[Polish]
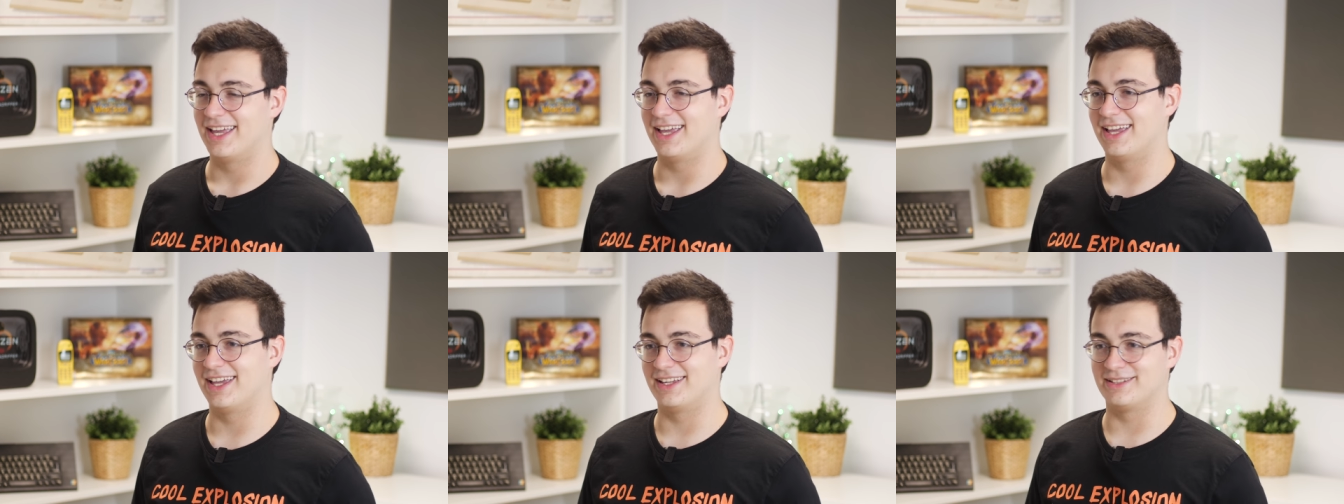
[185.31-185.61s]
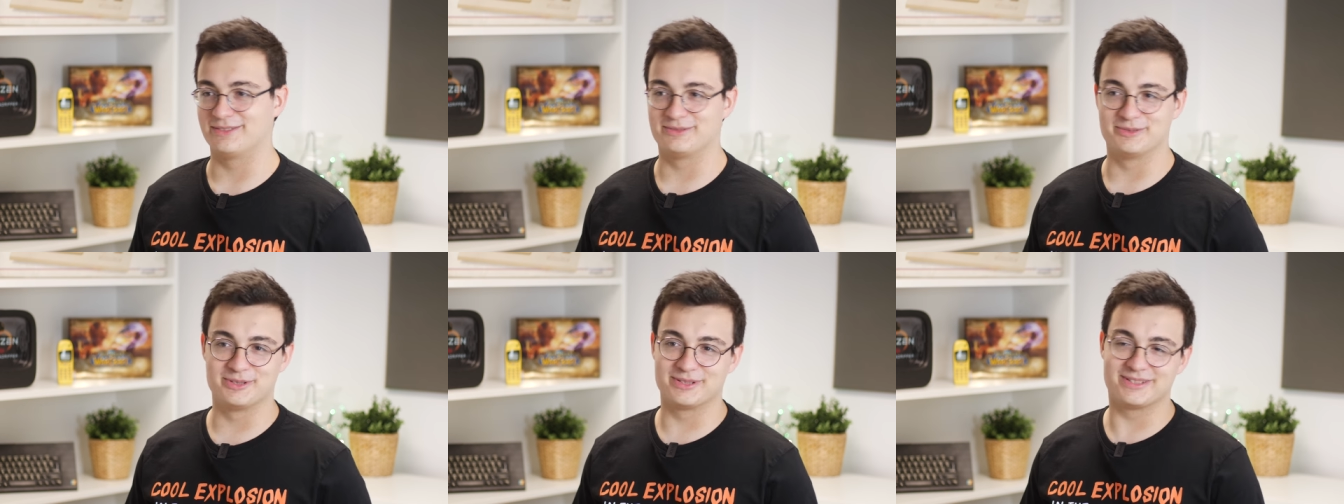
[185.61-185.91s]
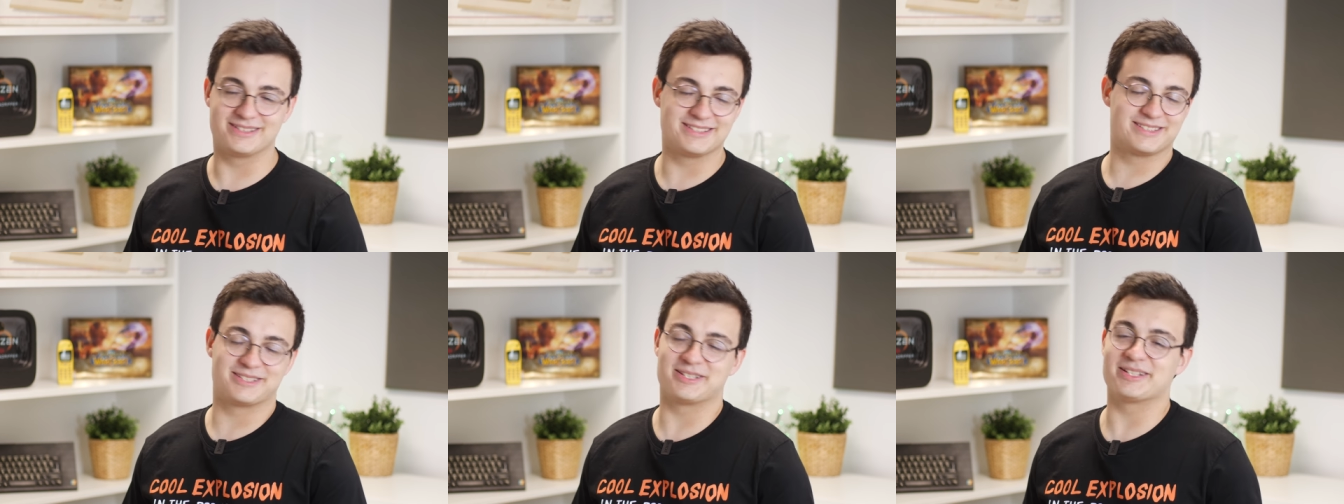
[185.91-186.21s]
E, no,
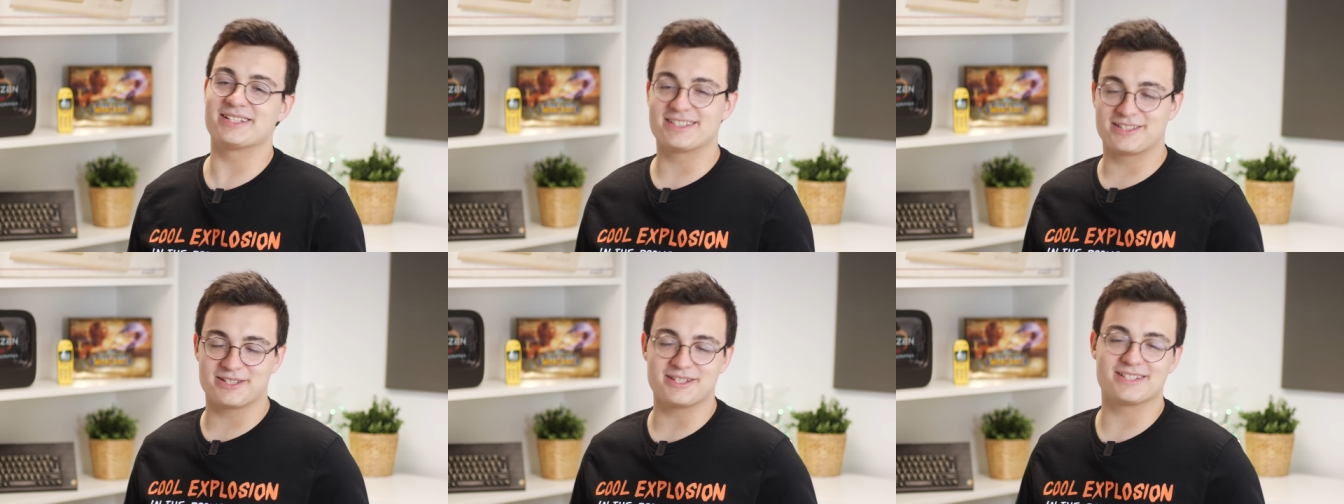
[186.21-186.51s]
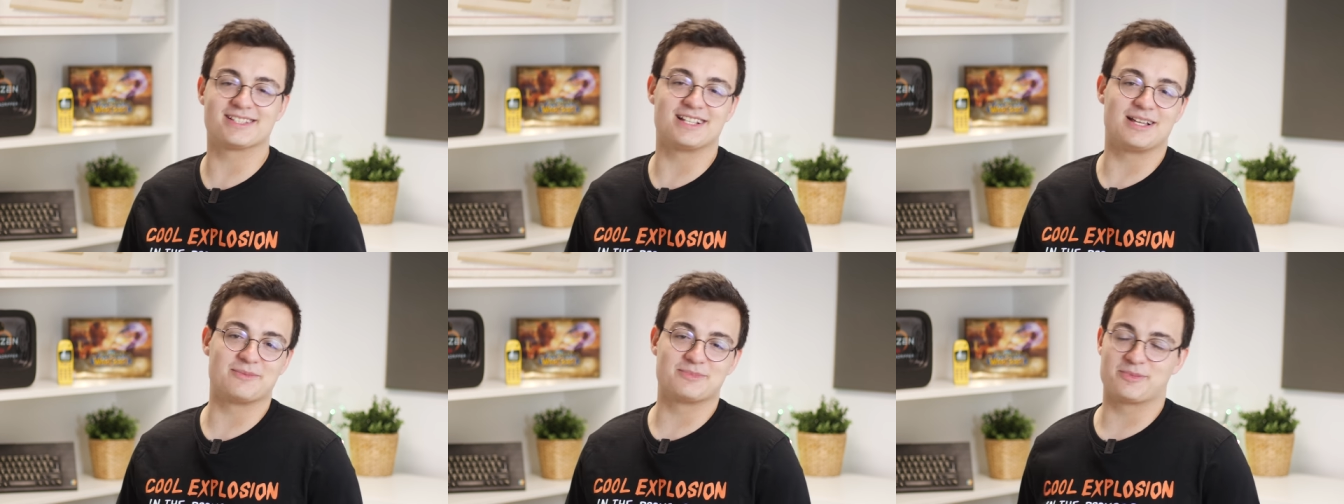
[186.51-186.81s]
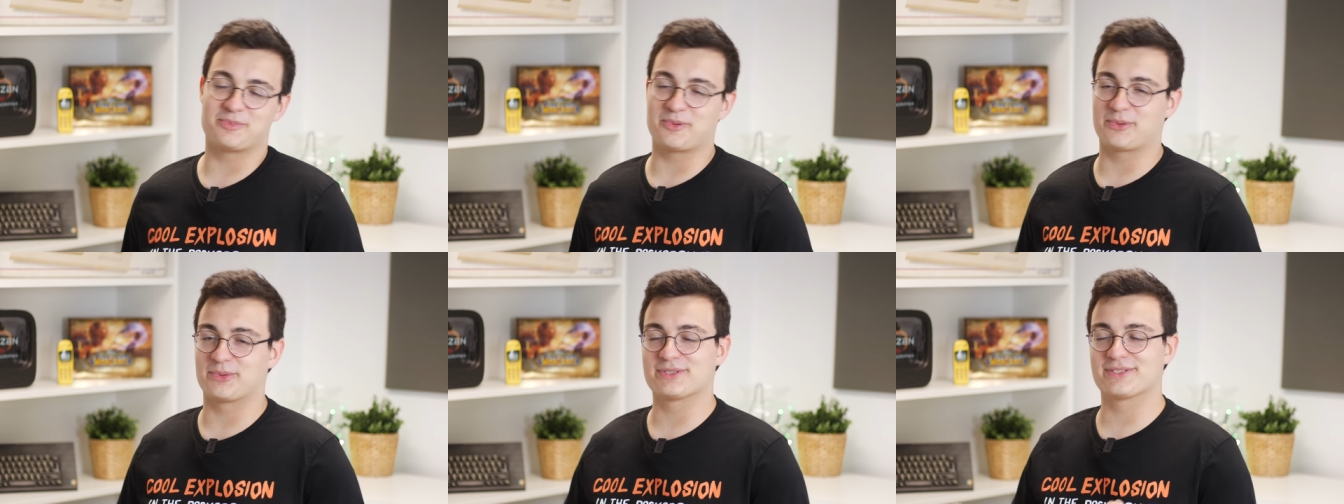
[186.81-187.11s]
to, to jest dla
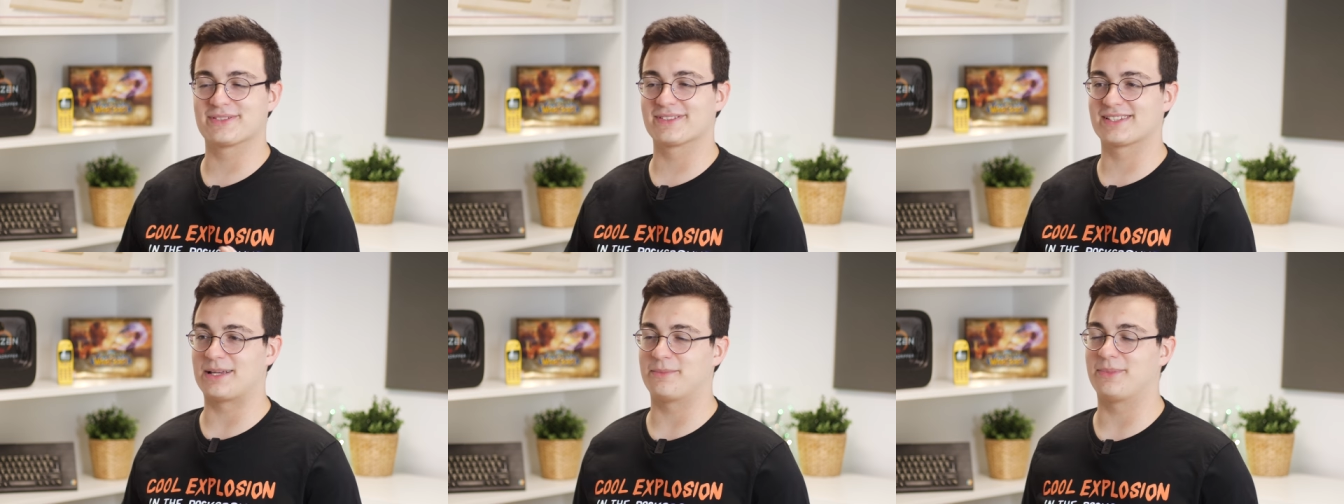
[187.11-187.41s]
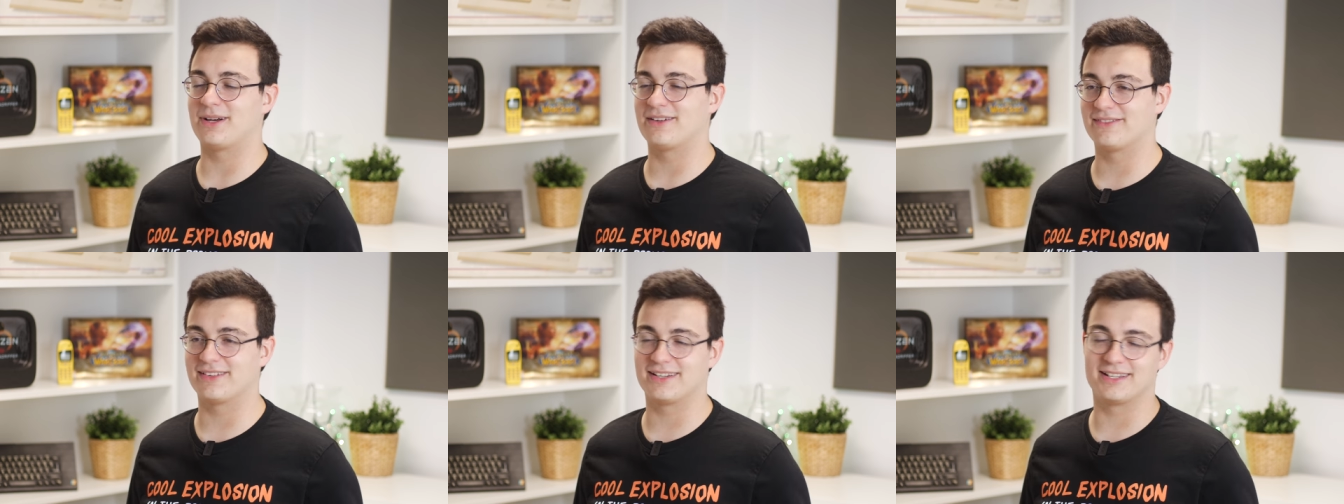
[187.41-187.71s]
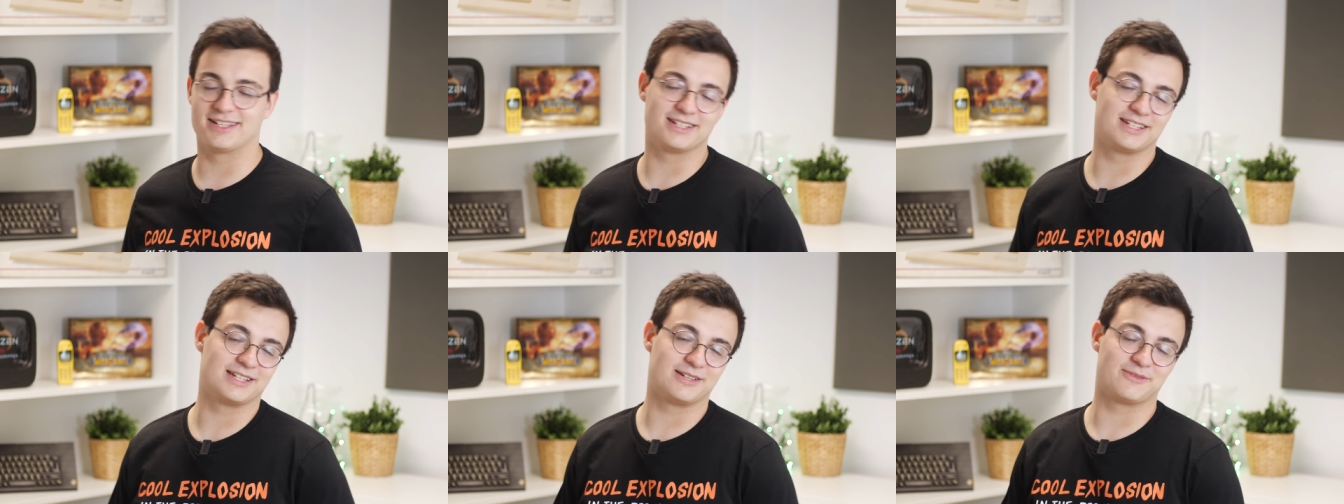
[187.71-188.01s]
mnie po prostu
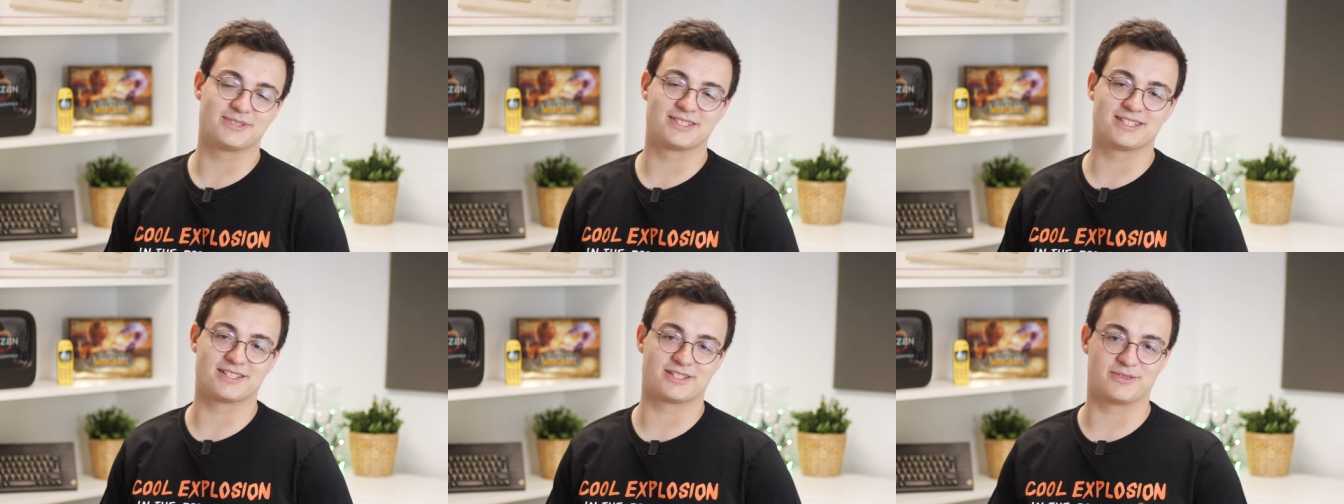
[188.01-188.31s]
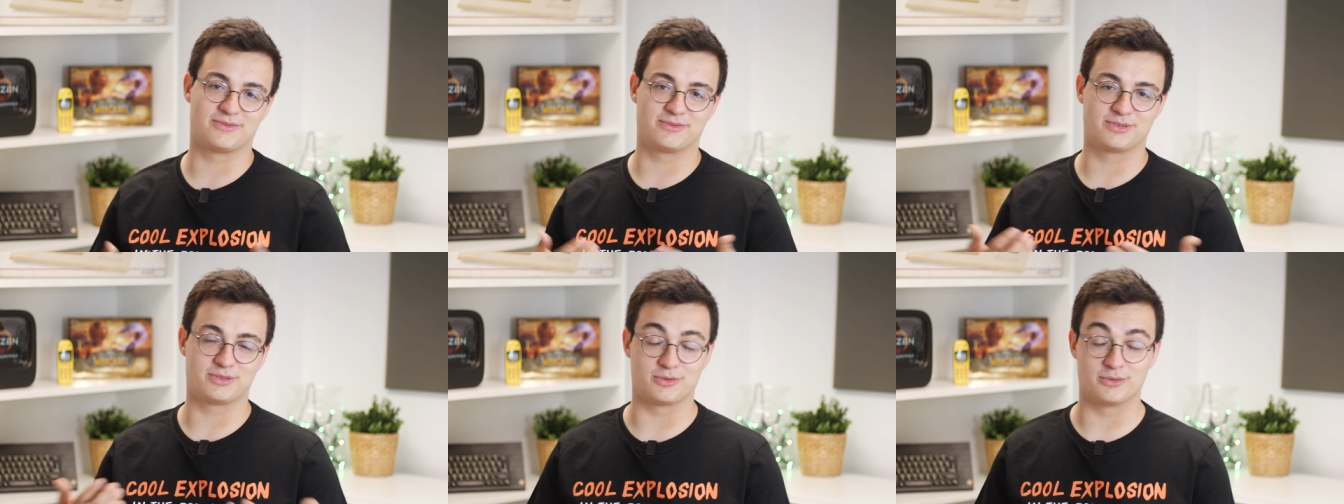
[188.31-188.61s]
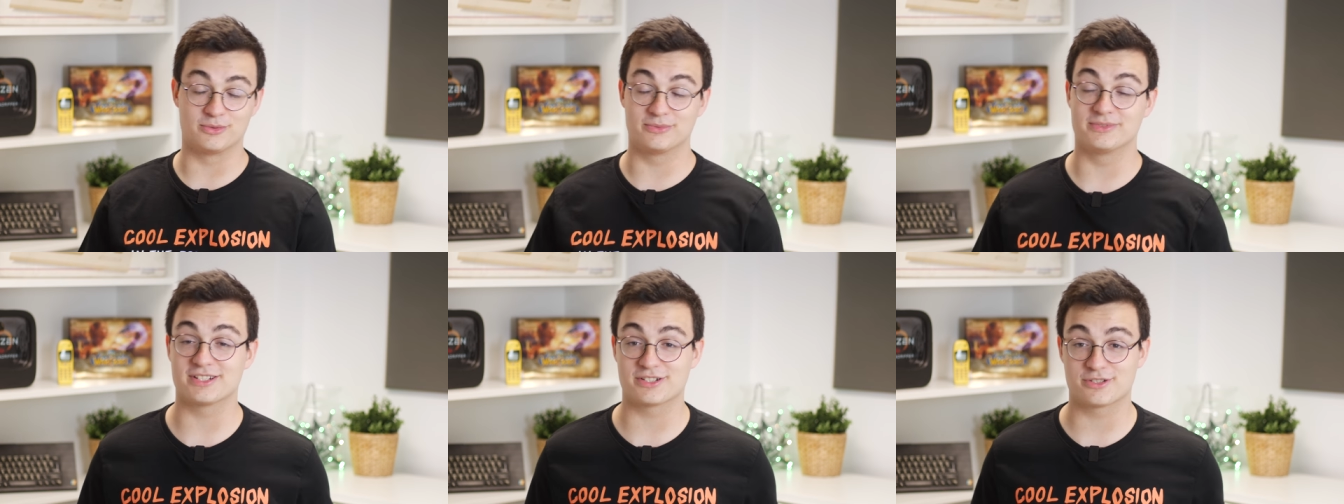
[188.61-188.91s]
zabawa i ja widzę, że Wy to
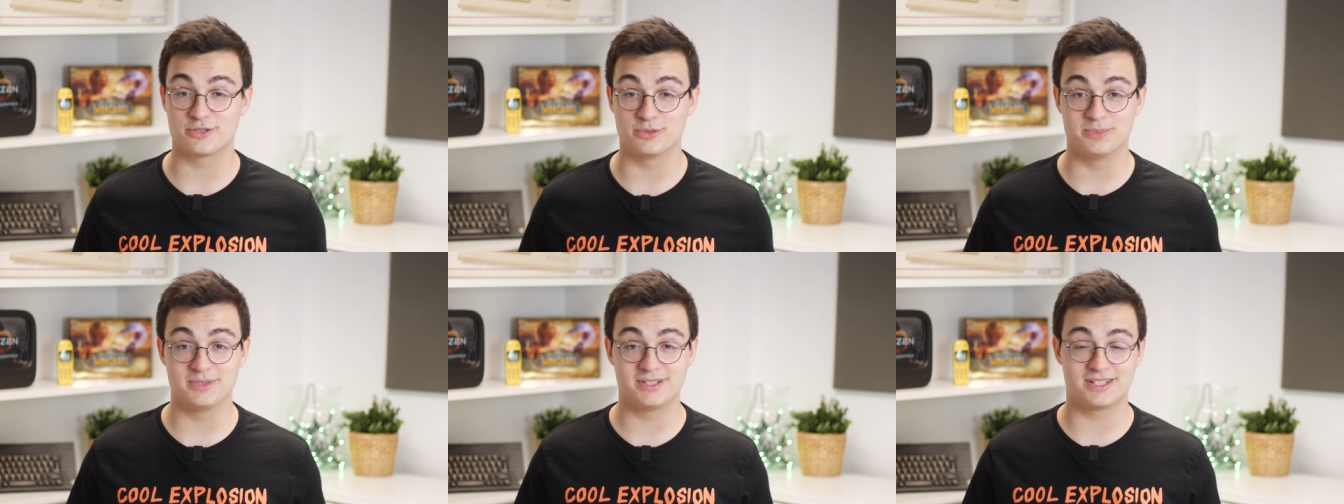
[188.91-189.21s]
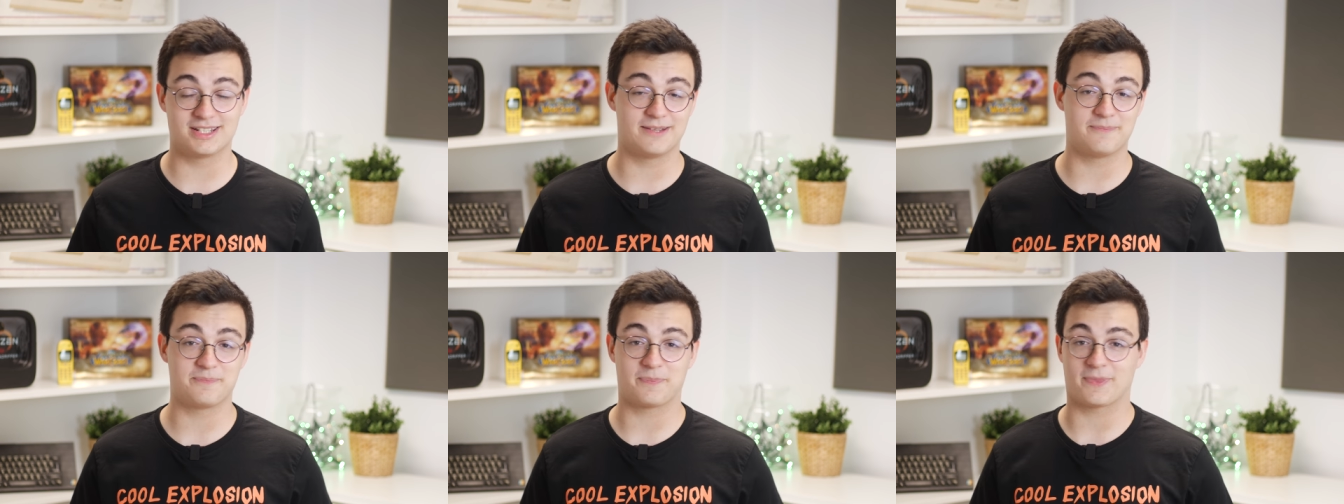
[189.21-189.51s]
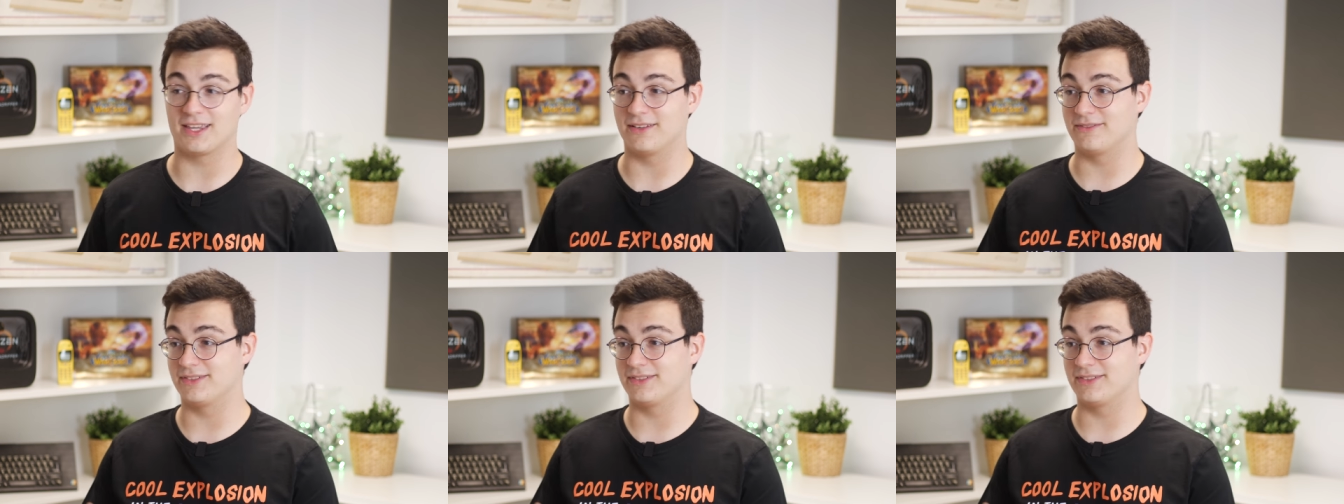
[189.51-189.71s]
również lubicie,